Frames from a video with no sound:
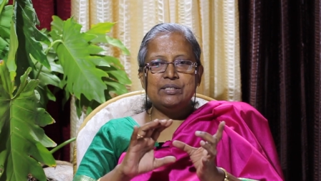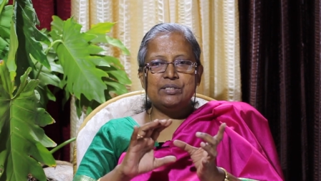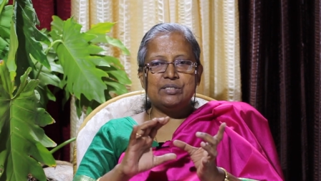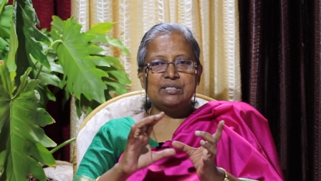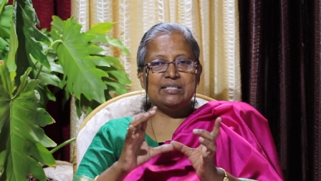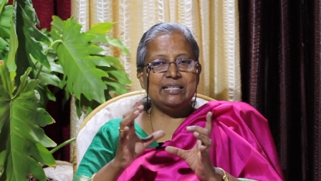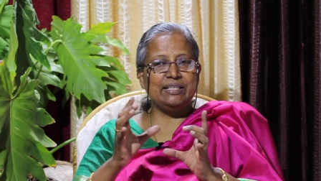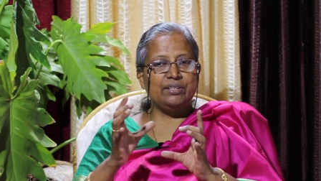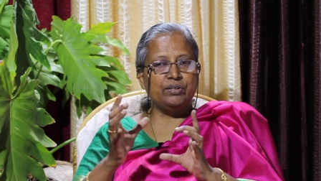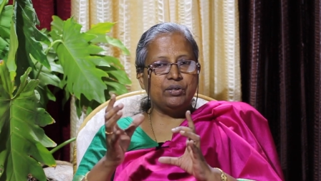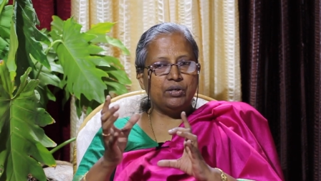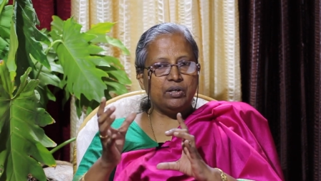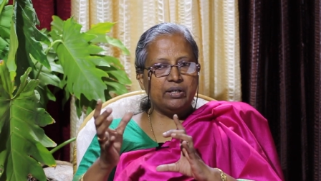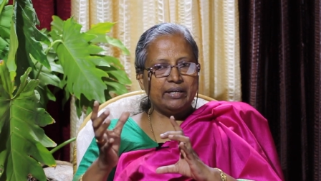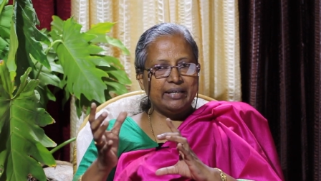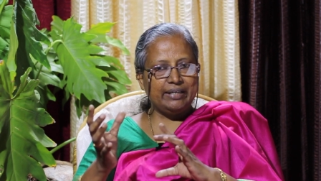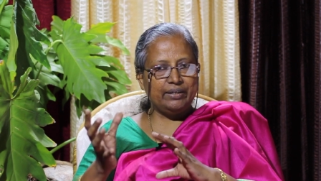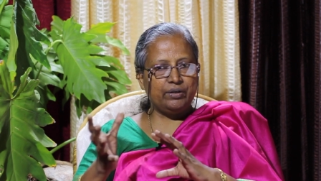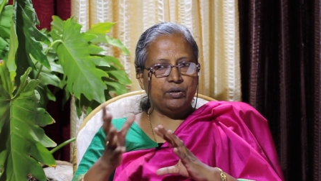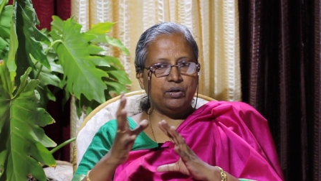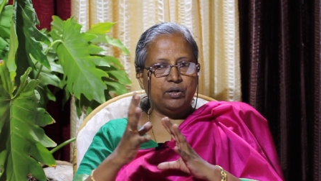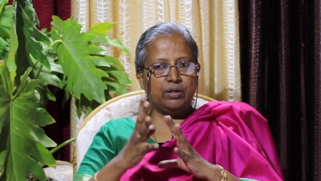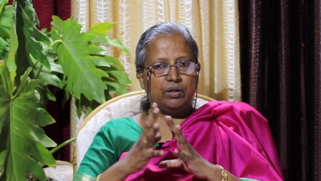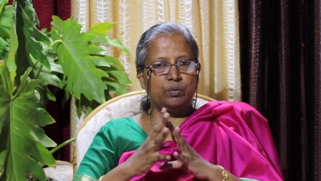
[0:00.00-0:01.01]

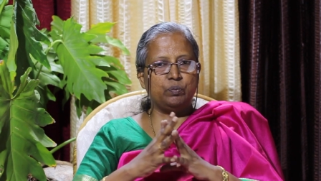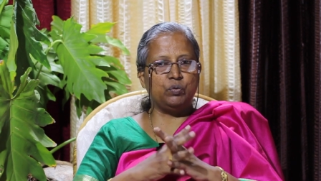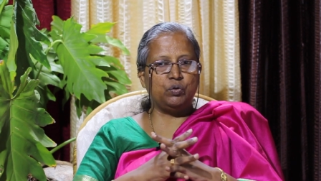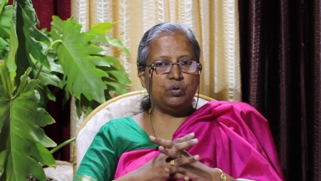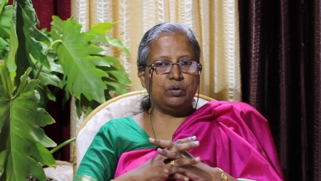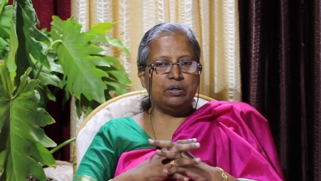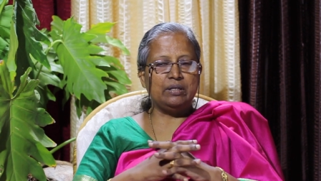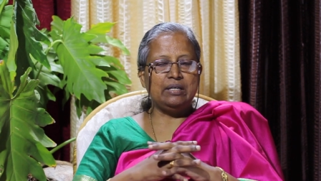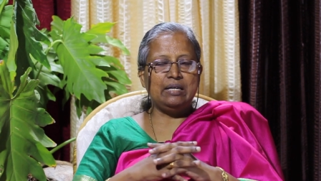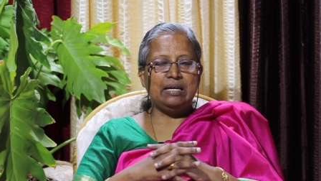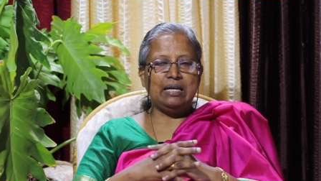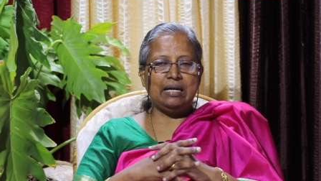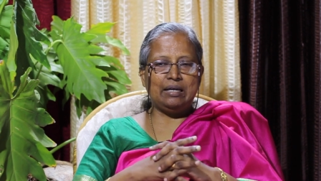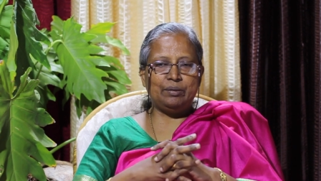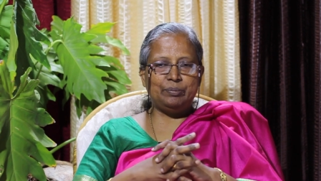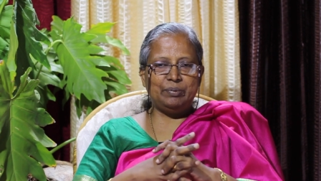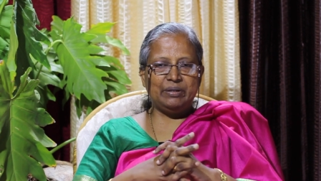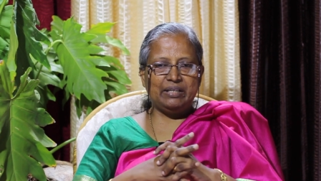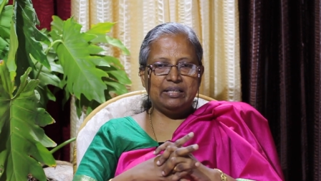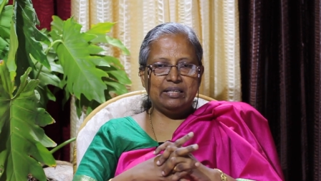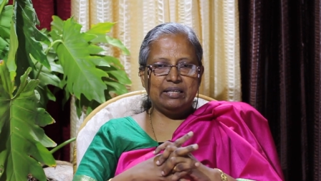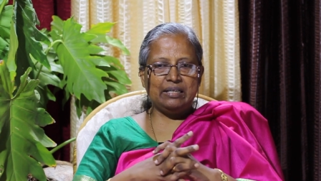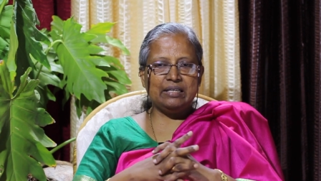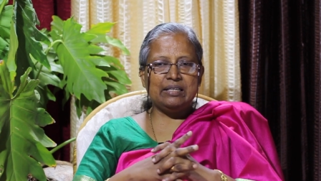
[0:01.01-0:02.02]
ஸ்டீராய்டு ஹார்மோன்
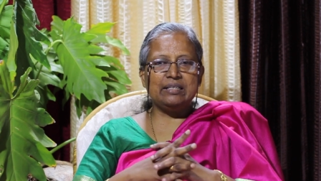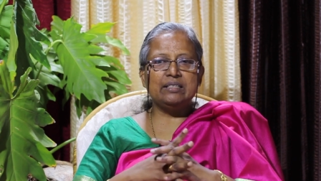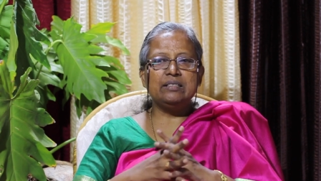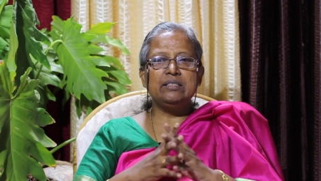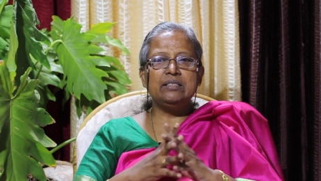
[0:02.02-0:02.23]
அப்படின்னா